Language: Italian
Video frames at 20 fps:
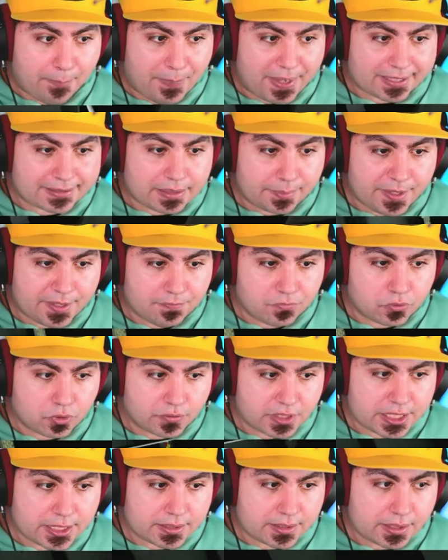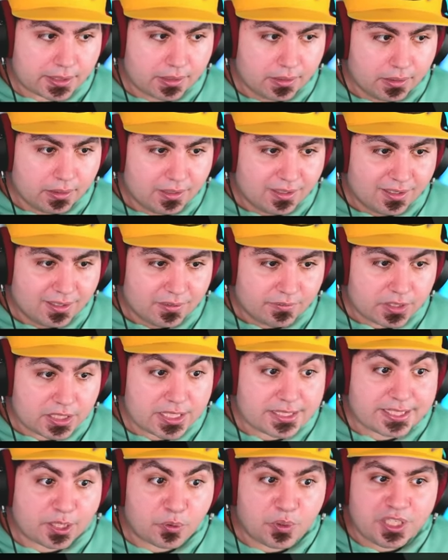dell'appartamento, vedete?
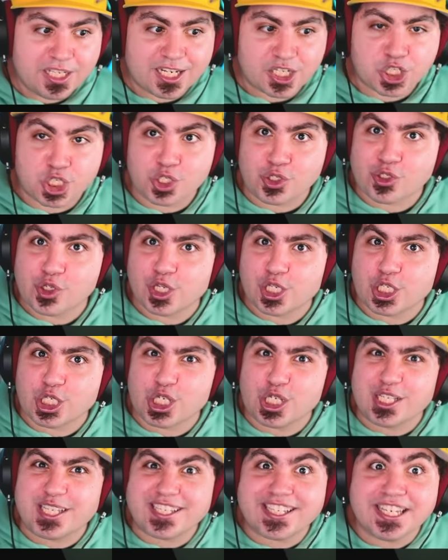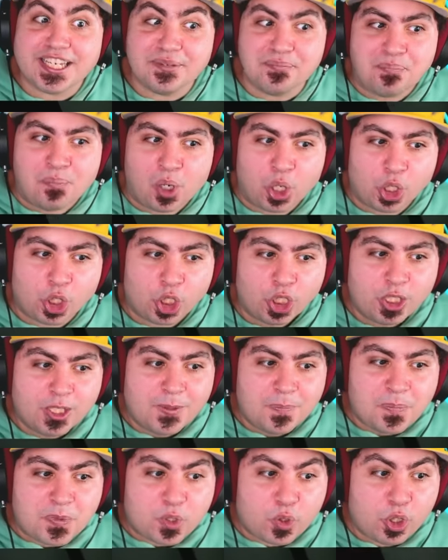Vedete qui in ascensore c'è il simbolo,
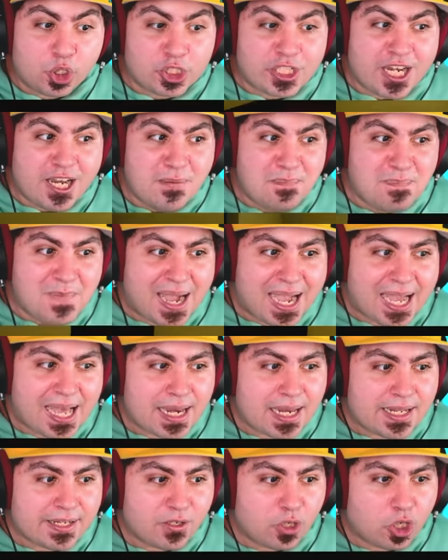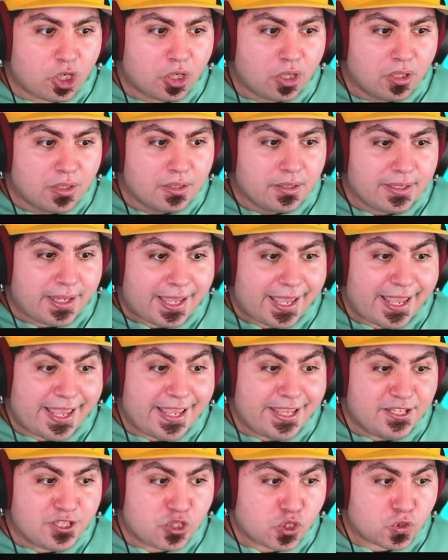quello del male, no?
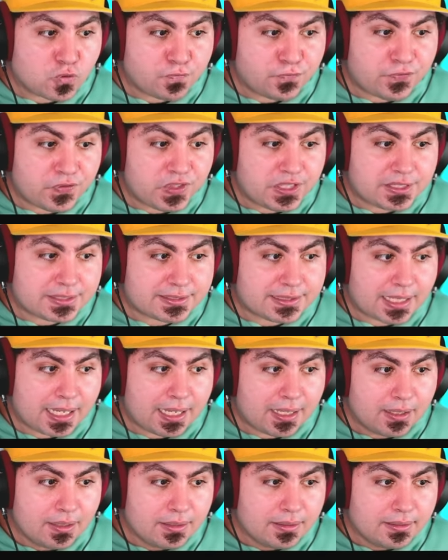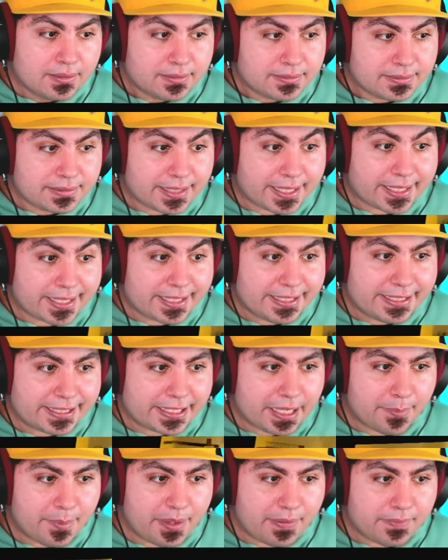E in soffitta
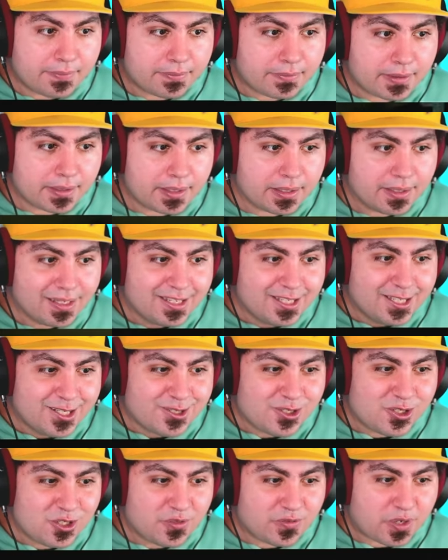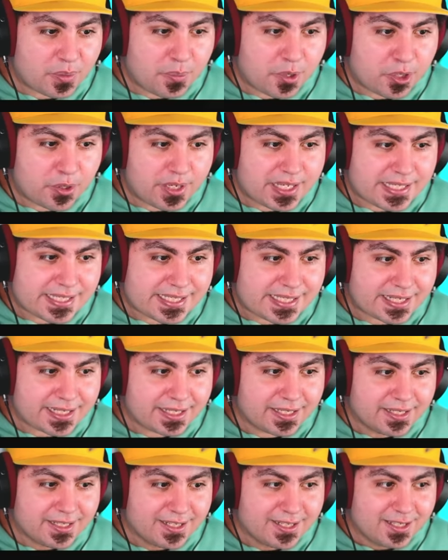tecnicamente ci dovrebbero
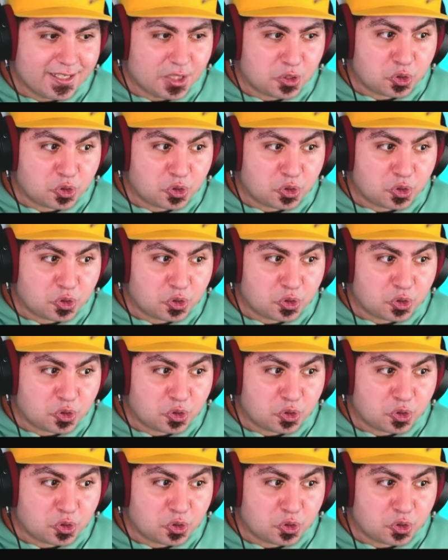essere